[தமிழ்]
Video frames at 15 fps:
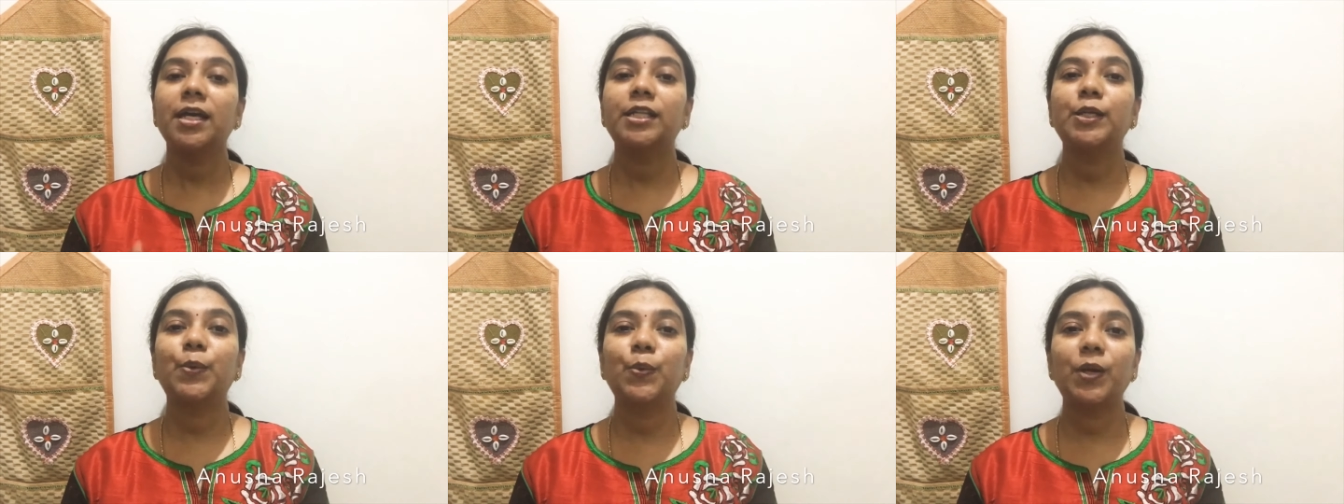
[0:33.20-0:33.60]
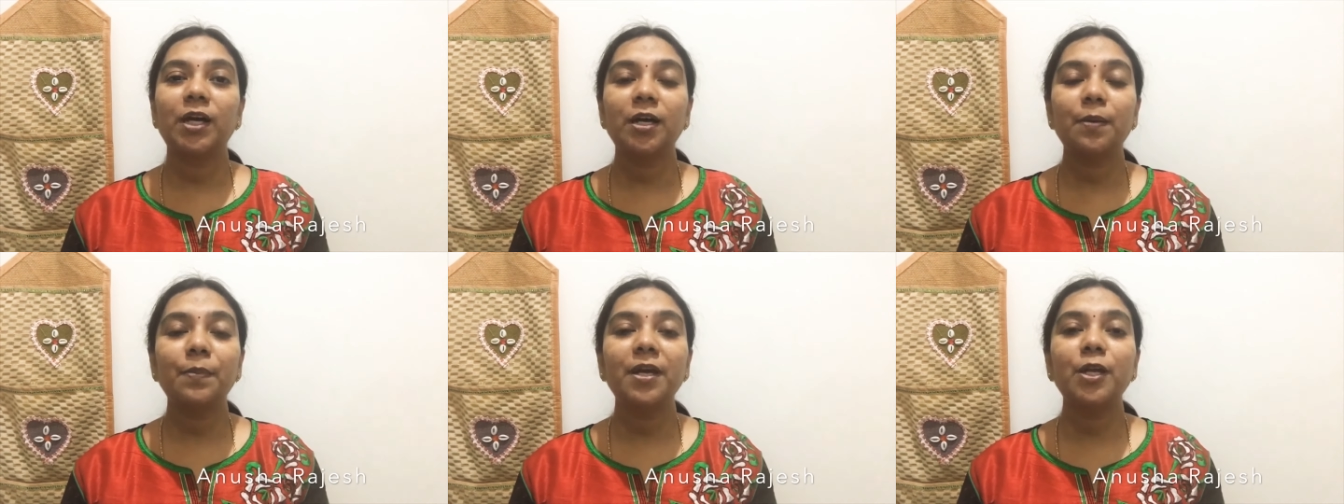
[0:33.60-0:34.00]
இந்த
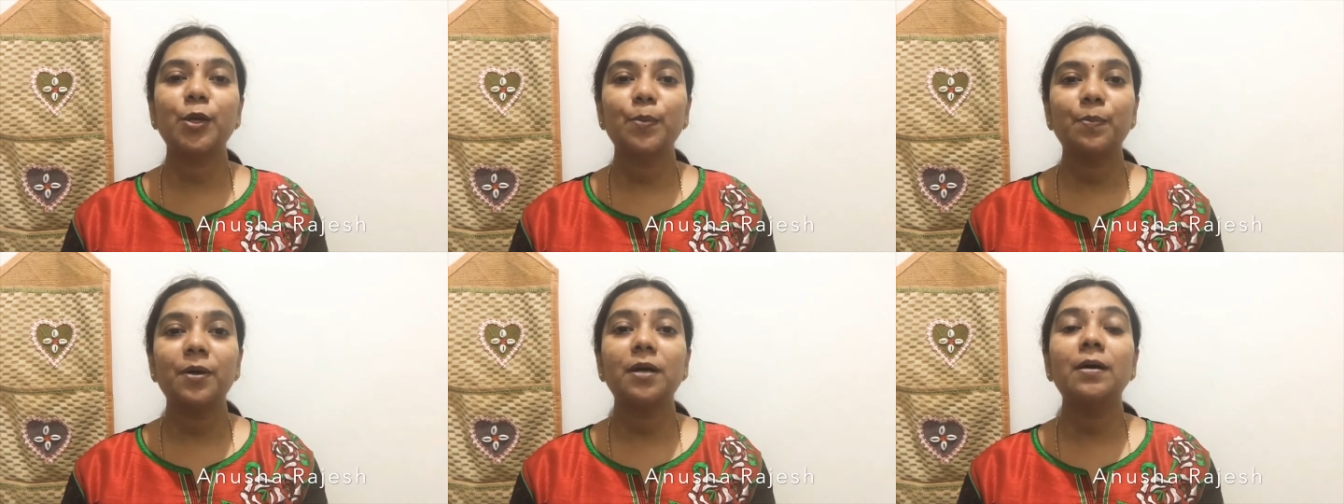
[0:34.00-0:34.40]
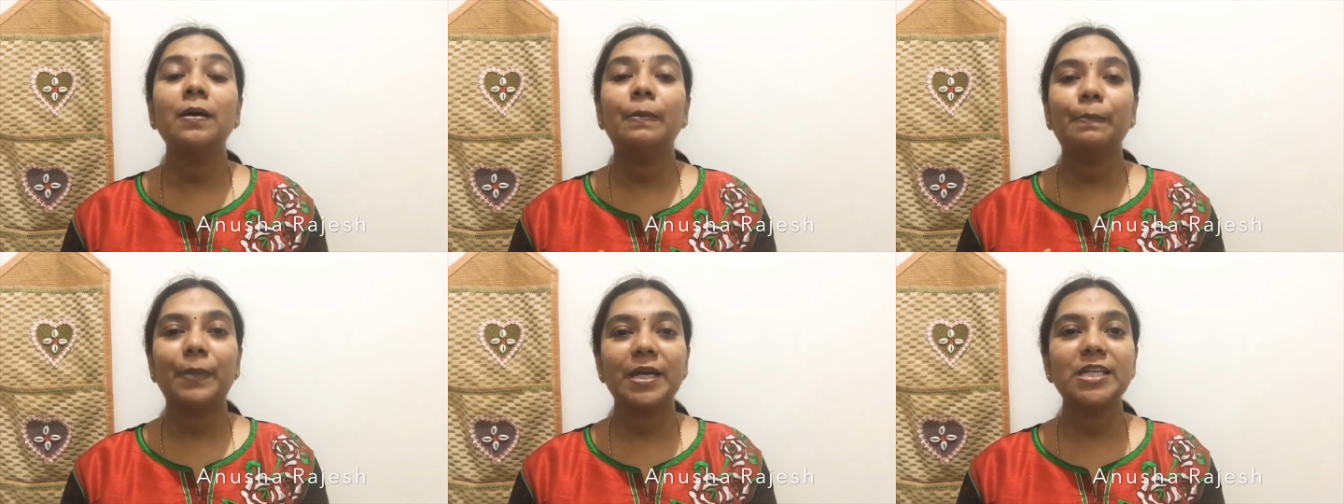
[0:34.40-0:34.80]
உலகமே ரொம்ப
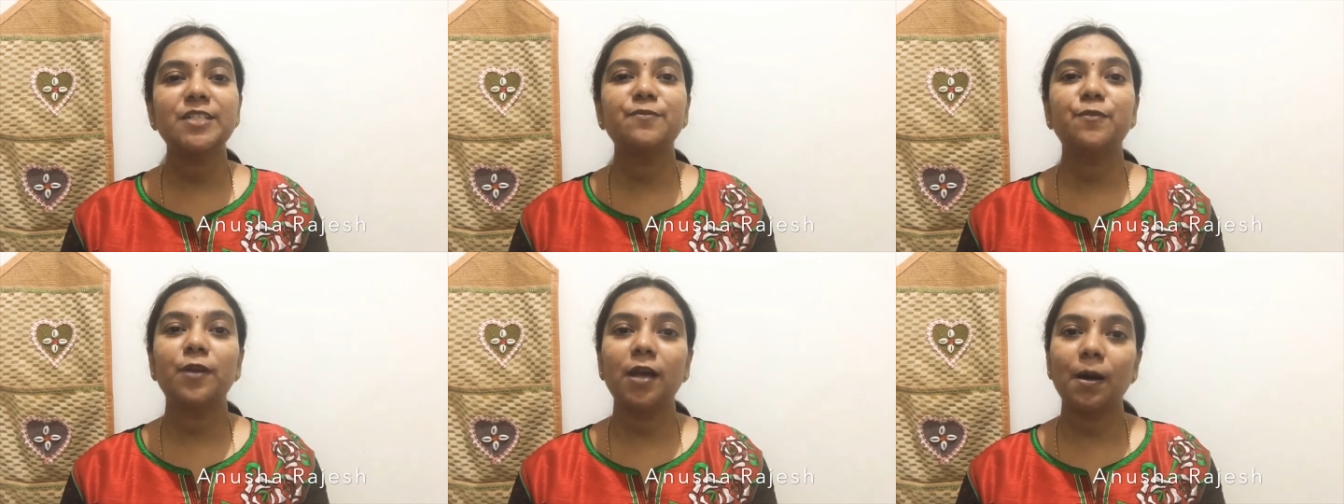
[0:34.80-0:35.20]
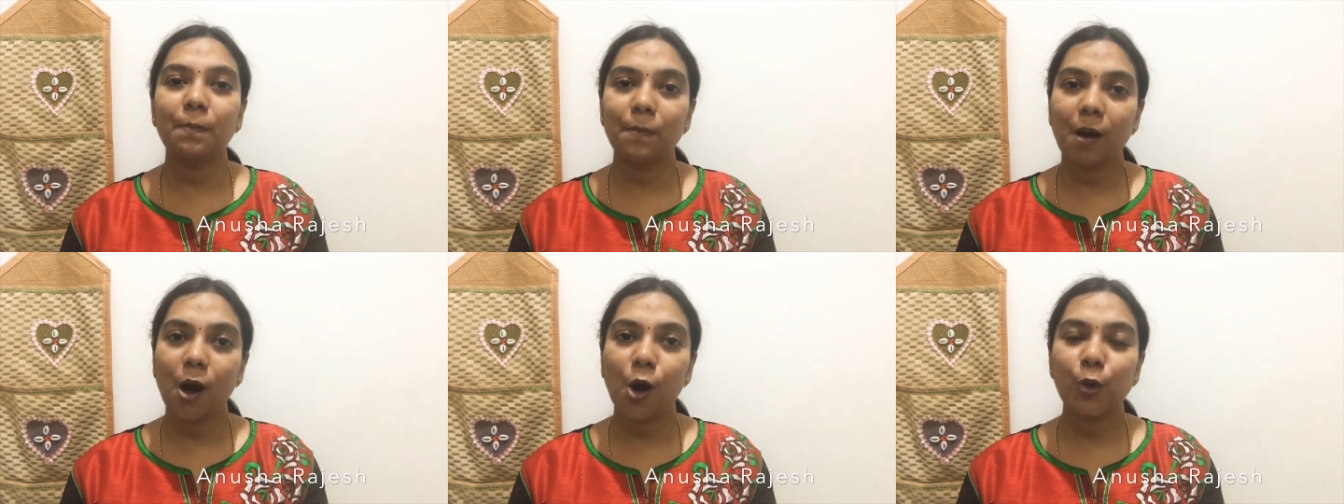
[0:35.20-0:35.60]

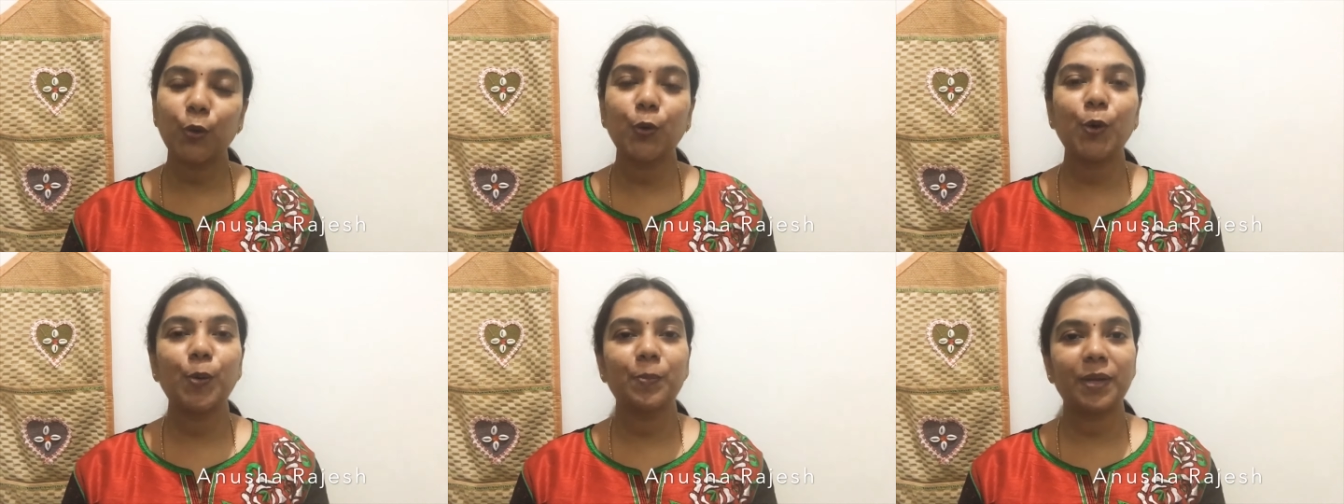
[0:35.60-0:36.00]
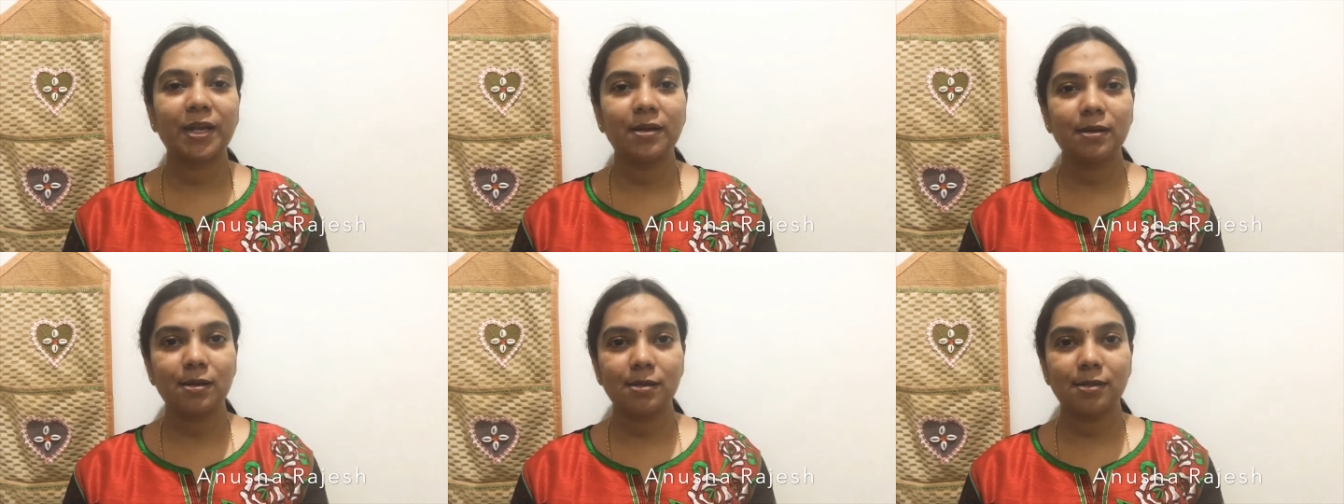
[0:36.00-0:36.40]
பீஸ்ஃபுல்லாக மாறும்
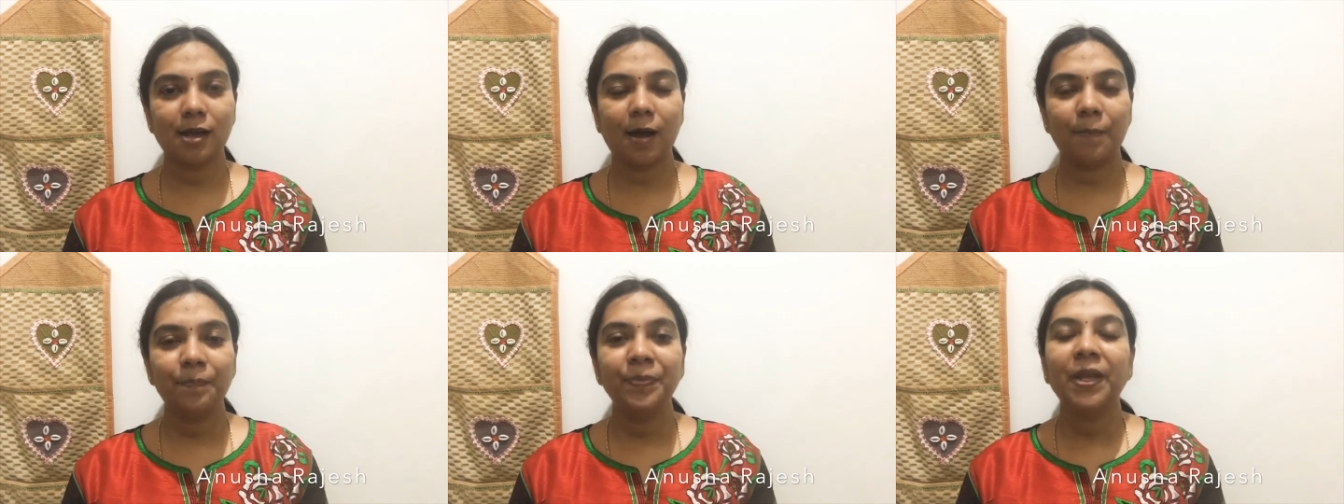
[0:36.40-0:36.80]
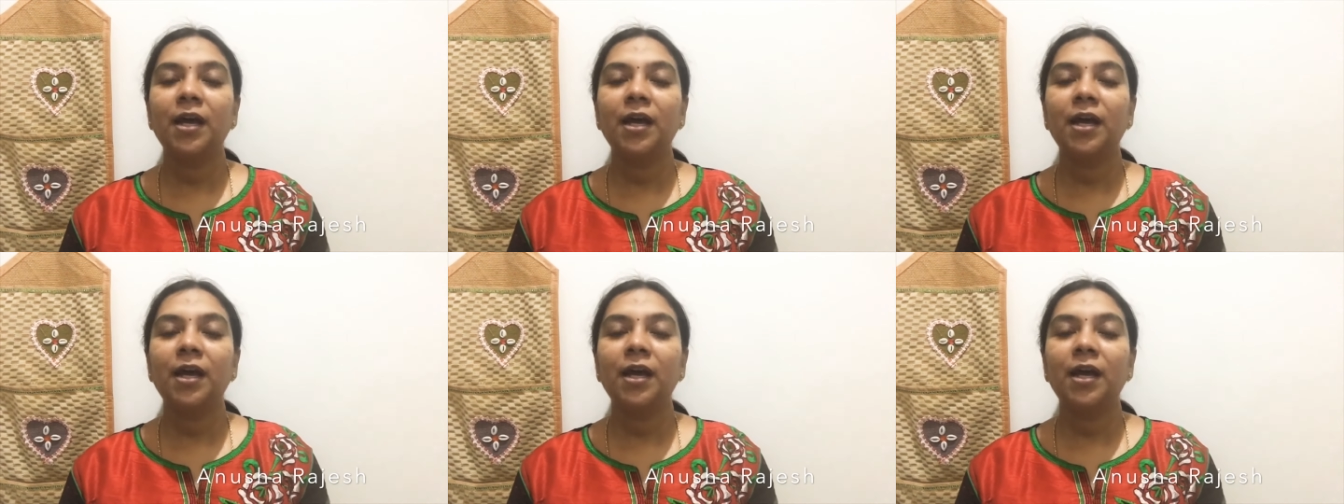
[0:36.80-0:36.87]
அப்படின்றது தான்